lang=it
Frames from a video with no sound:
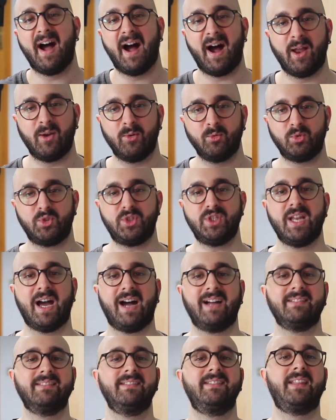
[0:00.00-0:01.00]

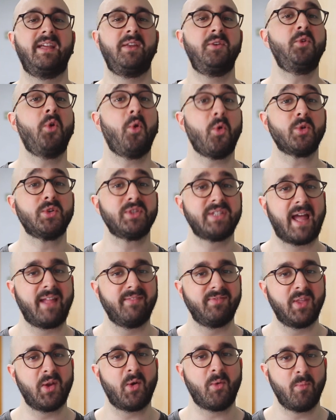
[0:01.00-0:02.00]
allucinante,
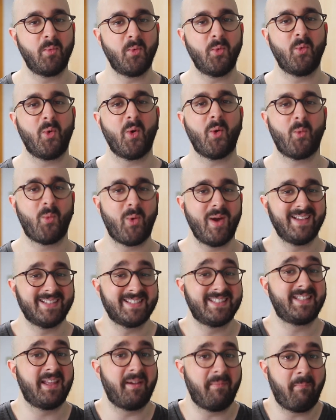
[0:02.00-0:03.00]
nonostante comunque
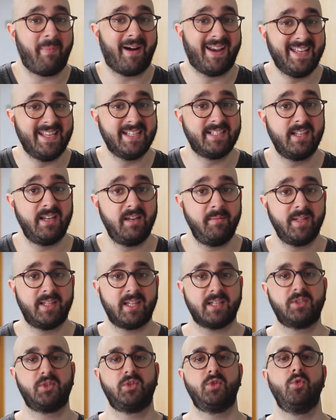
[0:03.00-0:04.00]
queste palesi
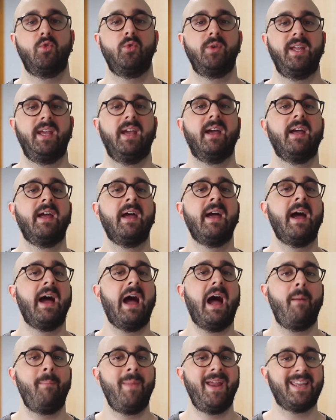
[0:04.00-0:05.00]
limitazioni,
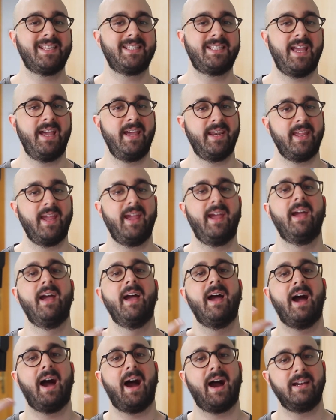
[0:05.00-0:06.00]
a me la serie
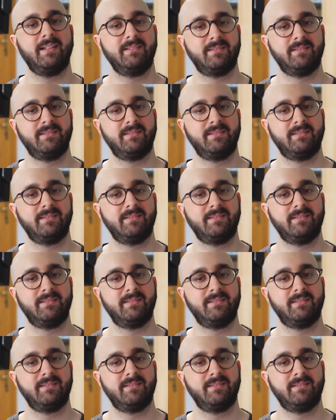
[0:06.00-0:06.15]
ha